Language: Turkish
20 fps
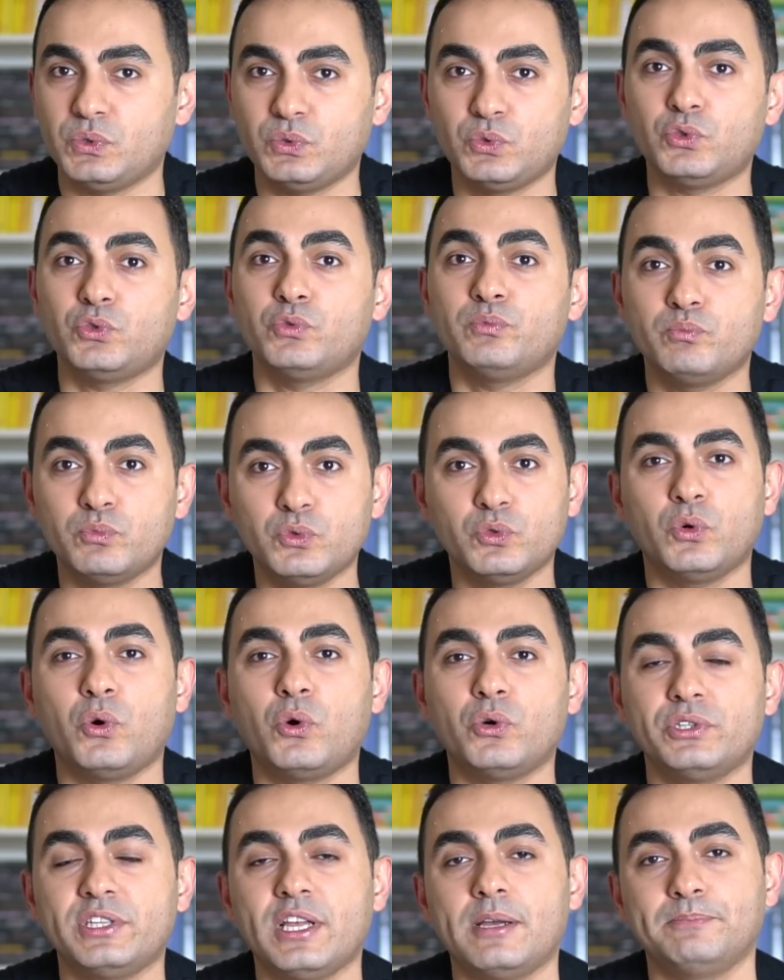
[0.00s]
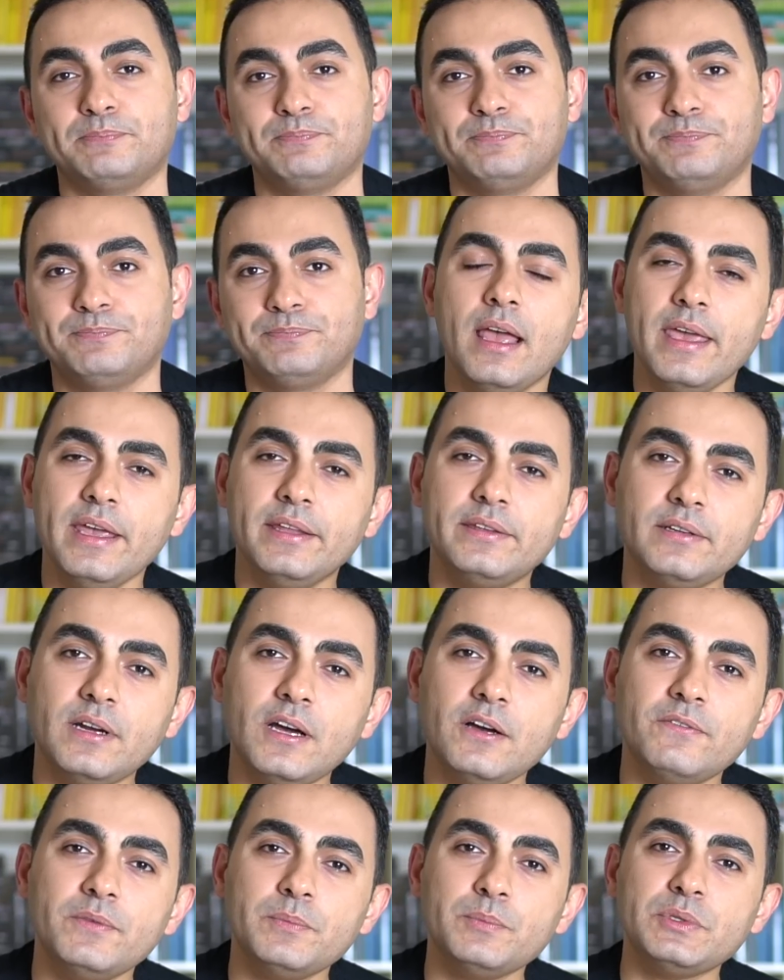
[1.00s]
durum, bu ortam
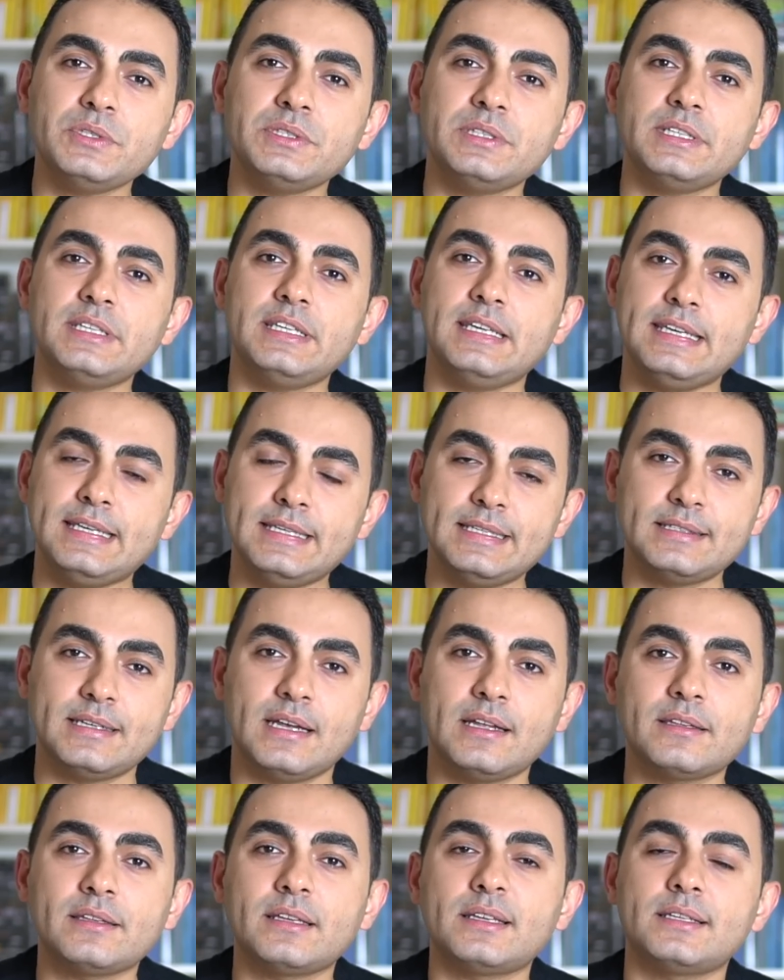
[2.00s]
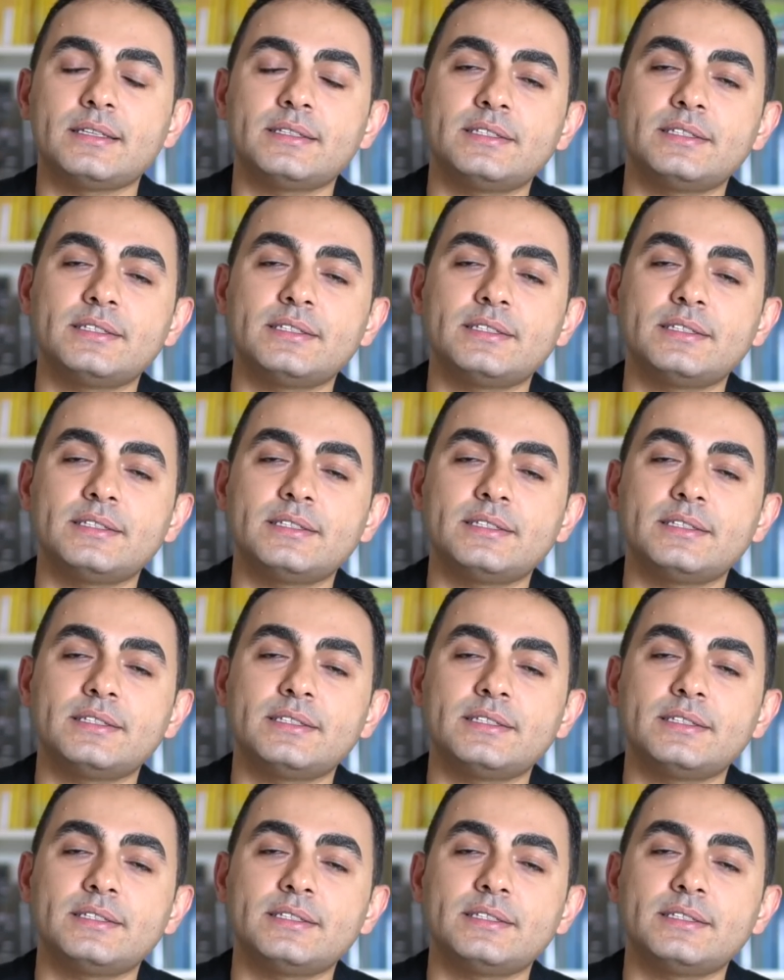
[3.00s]
etrafımızdaki insanların,